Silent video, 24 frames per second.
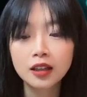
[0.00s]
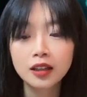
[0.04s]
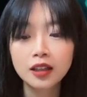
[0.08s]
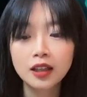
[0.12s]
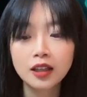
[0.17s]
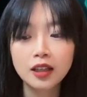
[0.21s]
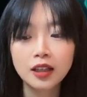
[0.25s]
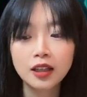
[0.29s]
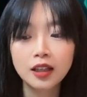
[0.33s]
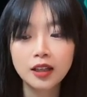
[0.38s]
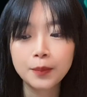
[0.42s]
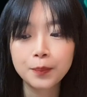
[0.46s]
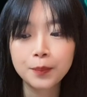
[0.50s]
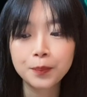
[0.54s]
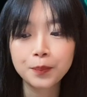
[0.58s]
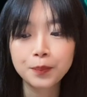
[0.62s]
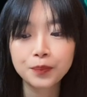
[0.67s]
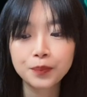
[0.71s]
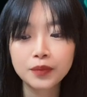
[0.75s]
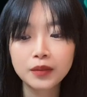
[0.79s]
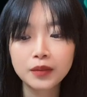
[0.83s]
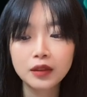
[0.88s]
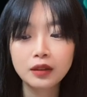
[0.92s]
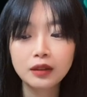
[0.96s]
thì
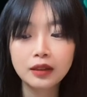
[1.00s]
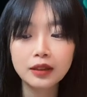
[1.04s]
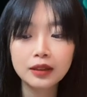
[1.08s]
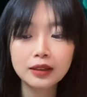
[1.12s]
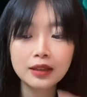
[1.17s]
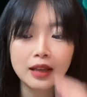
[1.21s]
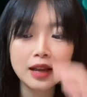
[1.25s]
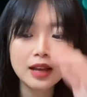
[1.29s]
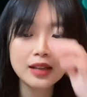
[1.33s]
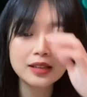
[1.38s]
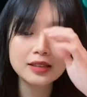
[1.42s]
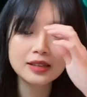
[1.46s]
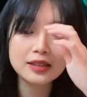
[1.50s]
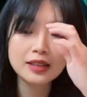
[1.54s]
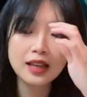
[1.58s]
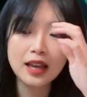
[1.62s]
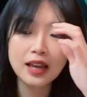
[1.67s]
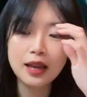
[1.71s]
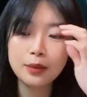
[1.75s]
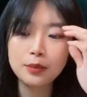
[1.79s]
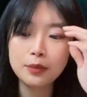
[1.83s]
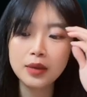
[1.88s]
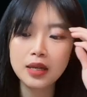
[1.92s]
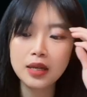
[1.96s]
người ta
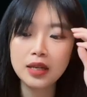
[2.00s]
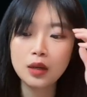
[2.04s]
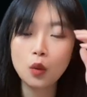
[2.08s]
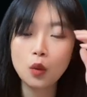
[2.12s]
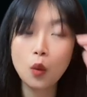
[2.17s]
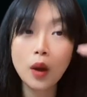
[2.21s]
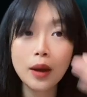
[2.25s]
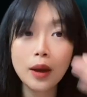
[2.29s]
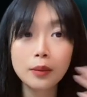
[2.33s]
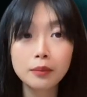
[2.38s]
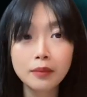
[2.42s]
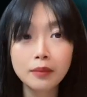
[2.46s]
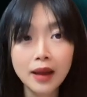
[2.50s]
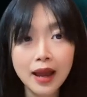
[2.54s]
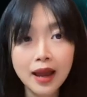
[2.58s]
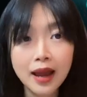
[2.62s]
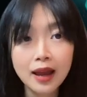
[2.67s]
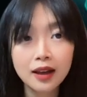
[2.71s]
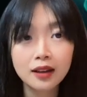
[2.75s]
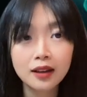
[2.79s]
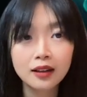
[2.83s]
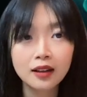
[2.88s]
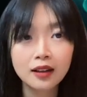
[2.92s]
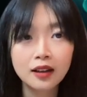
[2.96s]
sẽ bị hoang
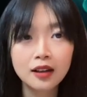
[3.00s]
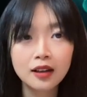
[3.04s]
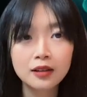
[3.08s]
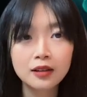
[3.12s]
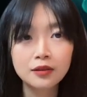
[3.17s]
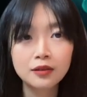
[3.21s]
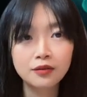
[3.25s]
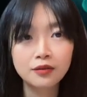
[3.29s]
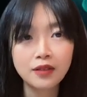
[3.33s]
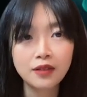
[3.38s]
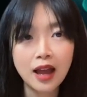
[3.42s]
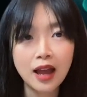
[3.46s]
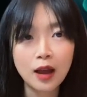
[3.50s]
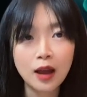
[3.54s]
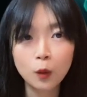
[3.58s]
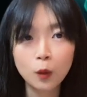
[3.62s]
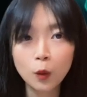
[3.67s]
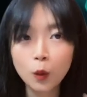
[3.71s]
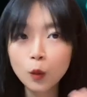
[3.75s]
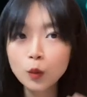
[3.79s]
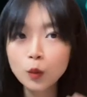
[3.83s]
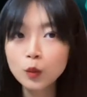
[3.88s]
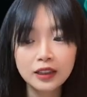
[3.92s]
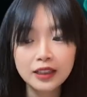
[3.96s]
mang và
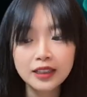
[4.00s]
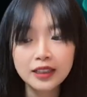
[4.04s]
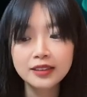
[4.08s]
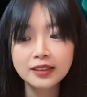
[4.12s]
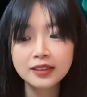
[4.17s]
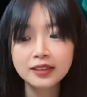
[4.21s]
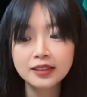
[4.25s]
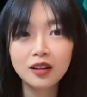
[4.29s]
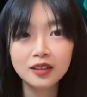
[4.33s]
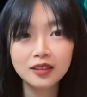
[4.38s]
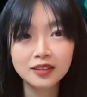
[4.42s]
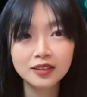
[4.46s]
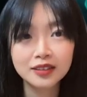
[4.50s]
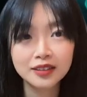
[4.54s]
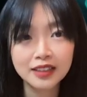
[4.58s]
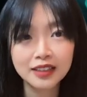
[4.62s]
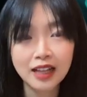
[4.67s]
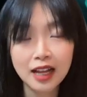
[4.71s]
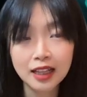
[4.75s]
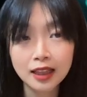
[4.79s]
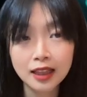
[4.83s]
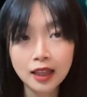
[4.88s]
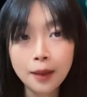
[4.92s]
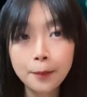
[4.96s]
cũng list ở
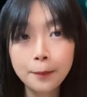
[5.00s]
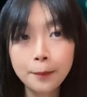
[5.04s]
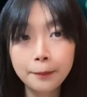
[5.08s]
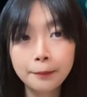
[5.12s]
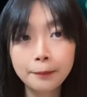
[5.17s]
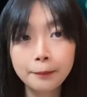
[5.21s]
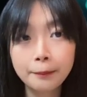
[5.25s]
giá thấp